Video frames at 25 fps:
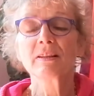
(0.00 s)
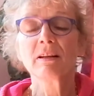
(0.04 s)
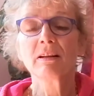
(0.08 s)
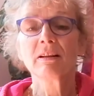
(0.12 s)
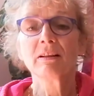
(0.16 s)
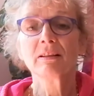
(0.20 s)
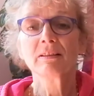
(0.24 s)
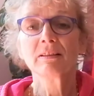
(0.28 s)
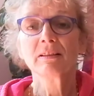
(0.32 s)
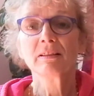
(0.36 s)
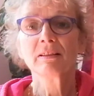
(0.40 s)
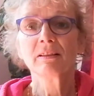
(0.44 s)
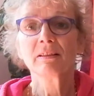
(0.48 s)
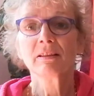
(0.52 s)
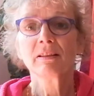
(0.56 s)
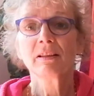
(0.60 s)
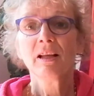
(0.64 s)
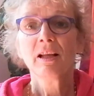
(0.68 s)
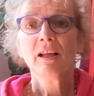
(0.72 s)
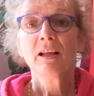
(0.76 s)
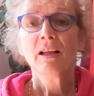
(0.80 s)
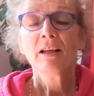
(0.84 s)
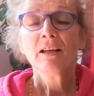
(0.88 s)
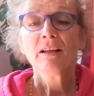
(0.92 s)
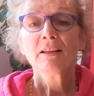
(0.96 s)
sagen,
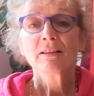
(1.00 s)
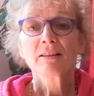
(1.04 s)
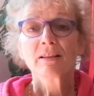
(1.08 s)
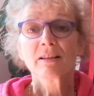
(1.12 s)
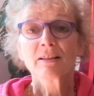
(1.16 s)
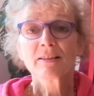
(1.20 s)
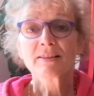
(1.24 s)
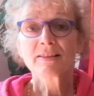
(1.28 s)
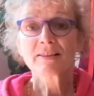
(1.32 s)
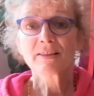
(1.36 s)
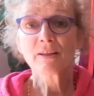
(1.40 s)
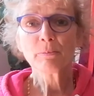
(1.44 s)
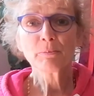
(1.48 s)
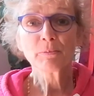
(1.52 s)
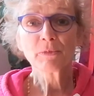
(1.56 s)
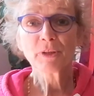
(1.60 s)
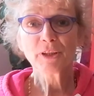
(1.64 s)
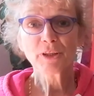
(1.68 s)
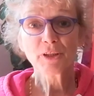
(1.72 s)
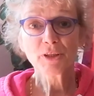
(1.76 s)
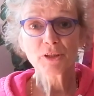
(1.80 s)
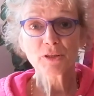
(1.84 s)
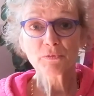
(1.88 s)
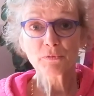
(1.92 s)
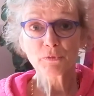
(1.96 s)
dass
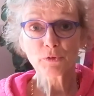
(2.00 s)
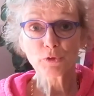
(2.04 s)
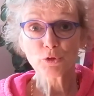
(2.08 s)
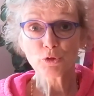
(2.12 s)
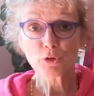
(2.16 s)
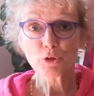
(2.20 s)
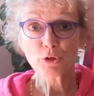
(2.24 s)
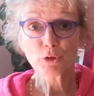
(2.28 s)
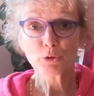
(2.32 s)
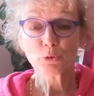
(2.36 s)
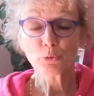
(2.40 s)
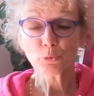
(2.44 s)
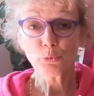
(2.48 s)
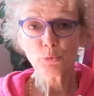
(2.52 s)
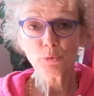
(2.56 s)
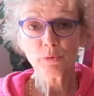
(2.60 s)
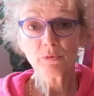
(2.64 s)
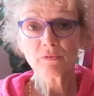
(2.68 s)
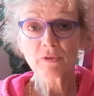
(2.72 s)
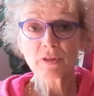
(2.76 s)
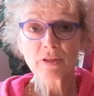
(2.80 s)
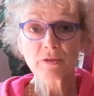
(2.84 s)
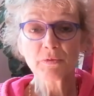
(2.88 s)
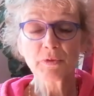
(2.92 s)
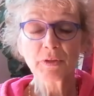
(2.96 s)
sämtliches frisches
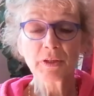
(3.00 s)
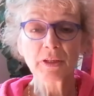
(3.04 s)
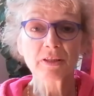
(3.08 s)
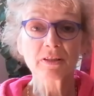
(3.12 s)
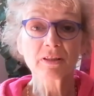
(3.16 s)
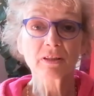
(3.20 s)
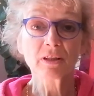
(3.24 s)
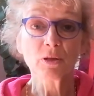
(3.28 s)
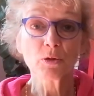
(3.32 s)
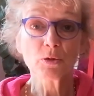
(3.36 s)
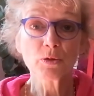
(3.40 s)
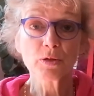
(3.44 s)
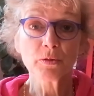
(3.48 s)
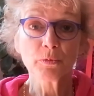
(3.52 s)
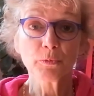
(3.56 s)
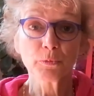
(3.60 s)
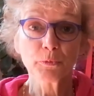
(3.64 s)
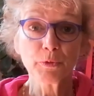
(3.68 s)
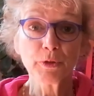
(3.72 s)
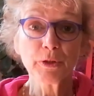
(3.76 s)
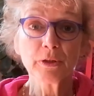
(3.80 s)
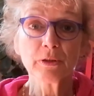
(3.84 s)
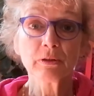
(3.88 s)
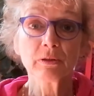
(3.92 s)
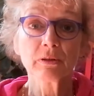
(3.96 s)
Grün, was wir jetzt draußen
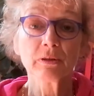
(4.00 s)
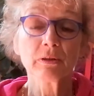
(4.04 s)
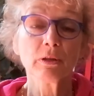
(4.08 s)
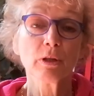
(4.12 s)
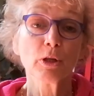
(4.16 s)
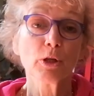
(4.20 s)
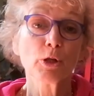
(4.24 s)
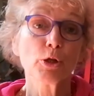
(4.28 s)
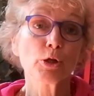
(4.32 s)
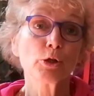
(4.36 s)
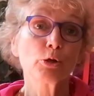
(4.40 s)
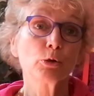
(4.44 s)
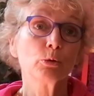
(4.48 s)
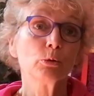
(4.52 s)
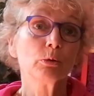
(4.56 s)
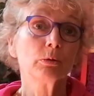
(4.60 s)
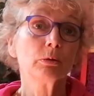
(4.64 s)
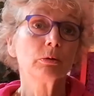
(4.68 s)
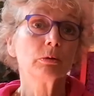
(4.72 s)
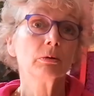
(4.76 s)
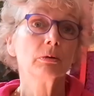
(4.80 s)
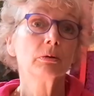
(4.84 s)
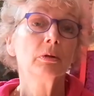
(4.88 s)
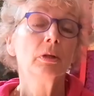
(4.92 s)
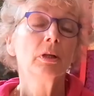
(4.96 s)
finden,
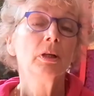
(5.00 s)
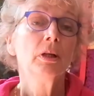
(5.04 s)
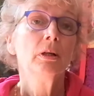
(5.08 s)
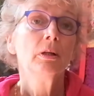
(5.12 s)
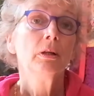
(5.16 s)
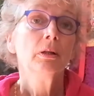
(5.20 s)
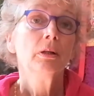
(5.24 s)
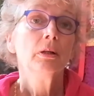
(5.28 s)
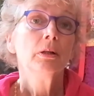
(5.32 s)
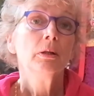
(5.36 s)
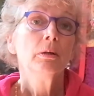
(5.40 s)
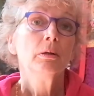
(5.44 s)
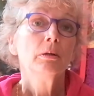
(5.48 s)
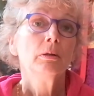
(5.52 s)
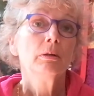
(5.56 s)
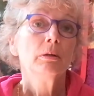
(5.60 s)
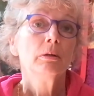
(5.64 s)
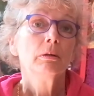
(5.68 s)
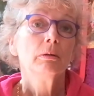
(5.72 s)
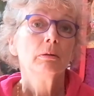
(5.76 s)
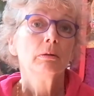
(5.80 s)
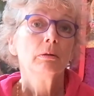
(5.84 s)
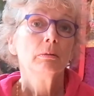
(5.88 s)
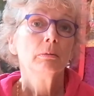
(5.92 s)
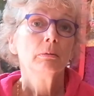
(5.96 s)
also
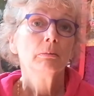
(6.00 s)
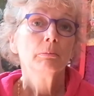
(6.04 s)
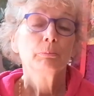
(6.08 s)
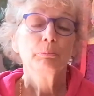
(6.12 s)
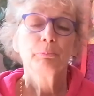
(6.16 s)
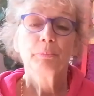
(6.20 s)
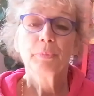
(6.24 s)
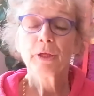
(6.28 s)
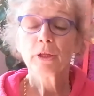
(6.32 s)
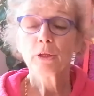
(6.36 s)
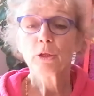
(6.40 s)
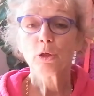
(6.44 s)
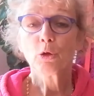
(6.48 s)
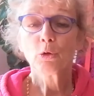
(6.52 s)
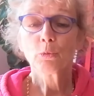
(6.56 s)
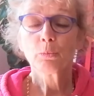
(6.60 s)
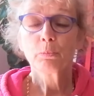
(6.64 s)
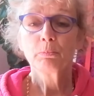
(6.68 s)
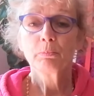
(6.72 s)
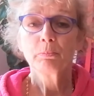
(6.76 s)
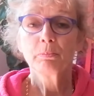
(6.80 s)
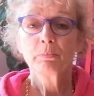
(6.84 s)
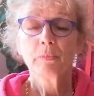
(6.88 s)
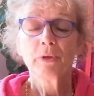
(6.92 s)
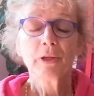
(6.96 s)

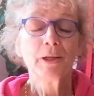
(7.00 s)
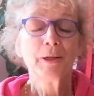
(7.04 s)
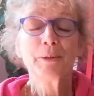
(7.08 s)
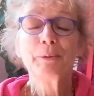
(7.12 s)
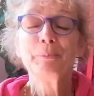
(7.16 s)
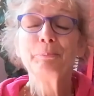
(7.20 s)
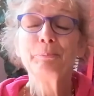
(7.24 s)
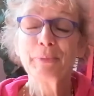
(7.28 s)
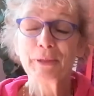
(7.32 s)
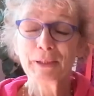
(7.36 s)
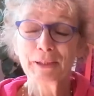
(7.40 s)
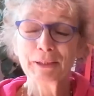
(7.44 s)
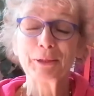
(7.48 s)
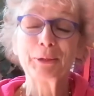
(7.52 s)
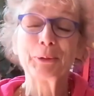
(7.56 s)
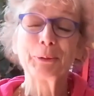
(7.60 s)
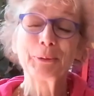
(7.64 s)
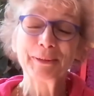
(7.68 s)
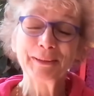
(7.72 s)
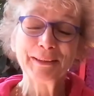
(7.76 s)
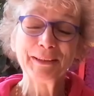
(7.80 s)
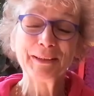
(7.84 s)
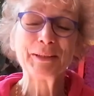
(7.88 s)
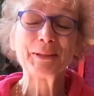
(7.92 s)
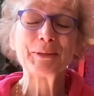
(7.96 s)
Bärlauch,
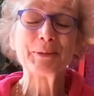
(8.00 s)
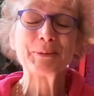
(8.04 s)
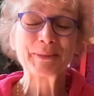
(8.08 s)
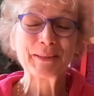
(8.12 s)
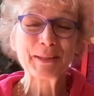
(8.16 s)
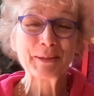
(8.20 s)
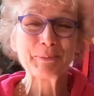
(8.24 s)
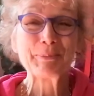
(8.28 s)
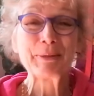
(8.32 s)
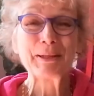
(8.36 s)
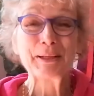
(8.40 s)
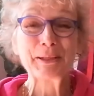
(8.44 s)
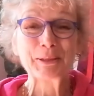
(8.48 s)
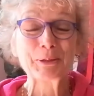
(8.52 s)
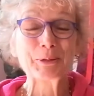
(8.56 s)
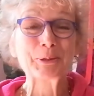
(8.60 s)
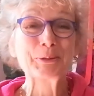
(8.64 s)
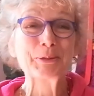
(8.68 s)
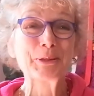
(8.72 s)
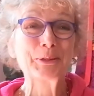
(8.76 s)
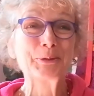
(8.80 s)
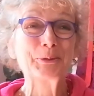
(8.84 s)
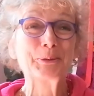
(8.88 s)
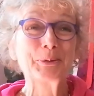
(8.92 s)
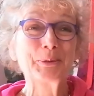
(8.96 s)
Bärlauch, ja, der
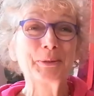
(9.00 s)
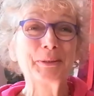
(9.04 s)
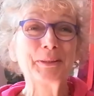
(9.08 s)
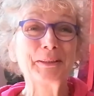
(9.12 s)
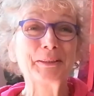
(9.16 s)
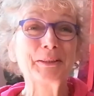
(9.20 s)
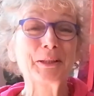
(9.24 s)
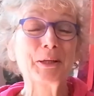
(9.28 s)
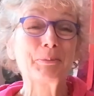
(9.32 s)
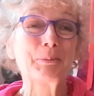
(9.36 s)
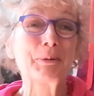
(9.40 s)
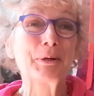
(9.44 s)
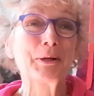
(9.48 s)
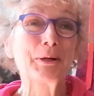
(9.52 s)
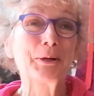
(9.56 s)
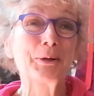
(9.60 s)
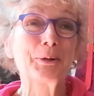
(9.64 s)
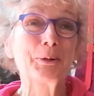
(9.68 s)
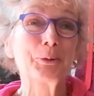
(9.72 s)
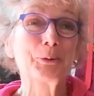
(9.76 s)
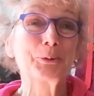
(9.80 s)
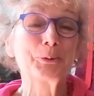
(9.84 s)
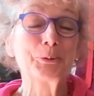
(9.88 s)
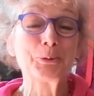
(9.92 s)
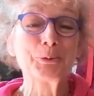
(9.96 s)
Bärlauch natürlich, aber
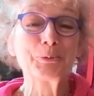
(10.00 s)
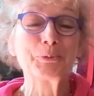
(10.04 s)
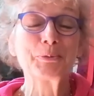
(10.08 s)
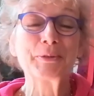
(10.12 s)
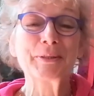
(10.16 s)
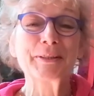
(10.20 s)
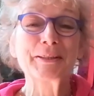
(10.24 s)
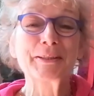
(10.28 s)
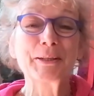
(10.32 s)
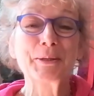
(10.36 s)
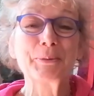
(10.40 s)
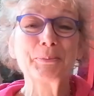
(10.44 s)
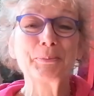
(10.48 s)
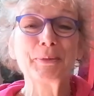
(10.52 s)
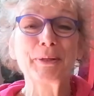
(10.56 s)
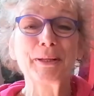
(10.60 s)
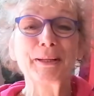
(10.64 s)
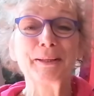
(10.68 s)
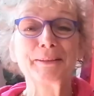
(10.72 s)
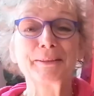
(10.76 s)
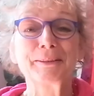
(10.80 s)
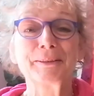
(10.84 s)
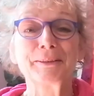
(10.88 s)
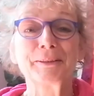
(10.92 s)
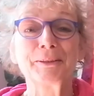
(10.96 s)
auch
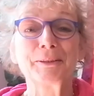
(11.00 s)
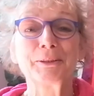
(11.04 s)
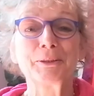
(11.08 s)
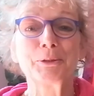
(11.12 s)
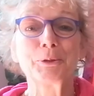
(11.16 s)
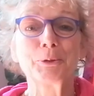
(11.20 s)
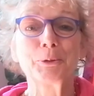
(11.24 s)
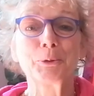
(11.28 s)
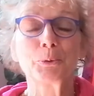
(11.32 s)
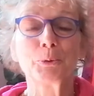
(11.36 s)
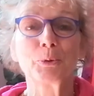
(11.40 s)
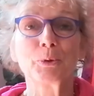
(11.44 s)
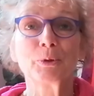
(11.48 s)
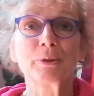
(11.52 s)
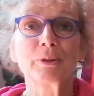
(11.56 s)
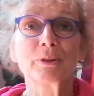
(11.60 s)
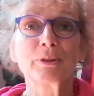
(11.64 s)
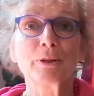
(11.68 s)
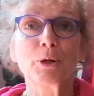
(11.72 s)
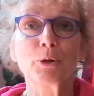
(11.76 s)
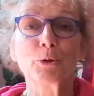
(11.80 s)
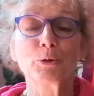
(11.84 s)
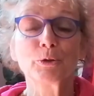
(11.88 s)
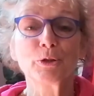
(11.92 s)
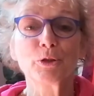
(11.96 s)
Löwenzahnblätter
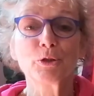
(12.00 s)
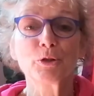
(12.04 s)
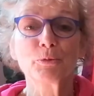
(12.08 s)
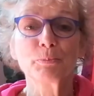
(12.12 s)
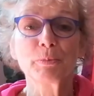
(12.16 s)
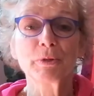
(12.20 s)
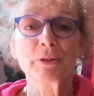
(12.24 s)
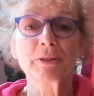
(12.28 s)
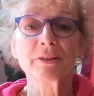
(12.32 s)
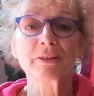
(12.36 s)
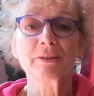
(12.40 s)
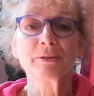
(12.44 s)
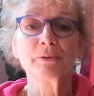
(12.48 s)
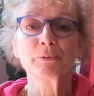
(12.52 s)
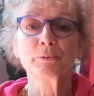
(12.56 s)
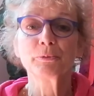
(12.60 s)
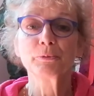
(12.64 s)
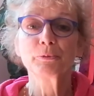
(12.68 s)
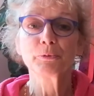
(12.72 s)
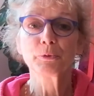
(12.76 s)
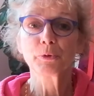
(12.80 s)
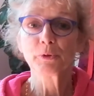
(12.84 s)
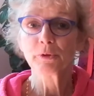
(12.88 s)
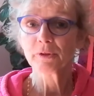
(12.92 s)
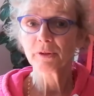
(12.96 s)
und auch die
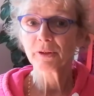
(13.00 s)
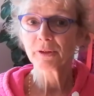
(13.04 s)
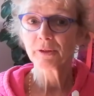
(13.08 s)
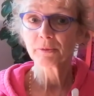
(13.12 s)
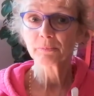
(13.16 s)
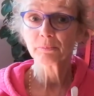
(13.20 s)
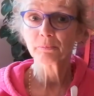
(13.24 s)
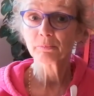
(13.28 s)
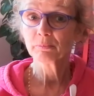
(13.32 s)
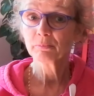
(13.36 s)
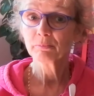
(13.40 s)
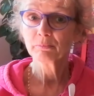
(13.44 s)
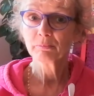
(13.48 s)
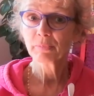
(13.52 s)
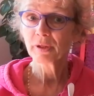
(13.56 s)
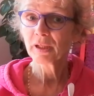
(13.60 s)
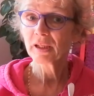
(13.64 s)
Spitzen von den